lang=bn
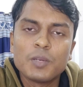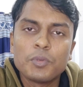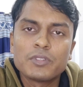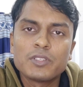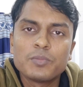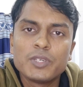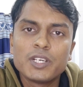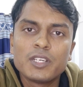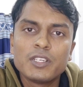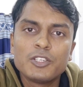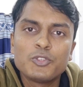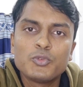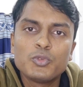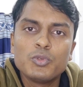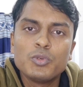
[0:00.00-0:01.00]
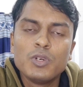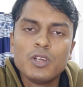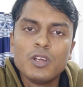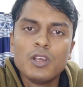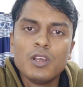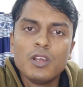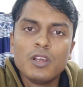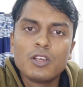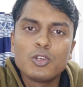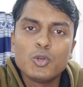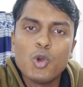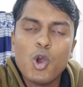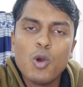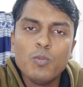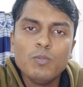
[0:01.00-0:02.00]
চাপাচাপি এখানে একটু
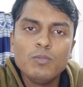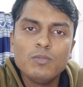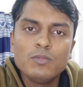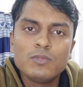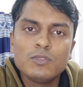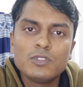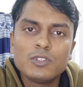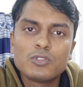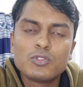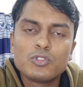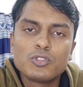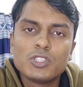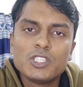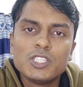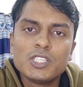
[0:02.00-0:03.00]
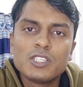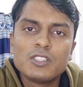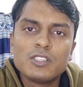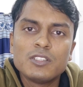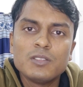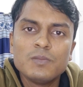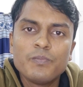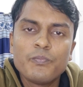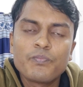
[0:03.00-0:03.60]
কম যতটুকু জেনেছি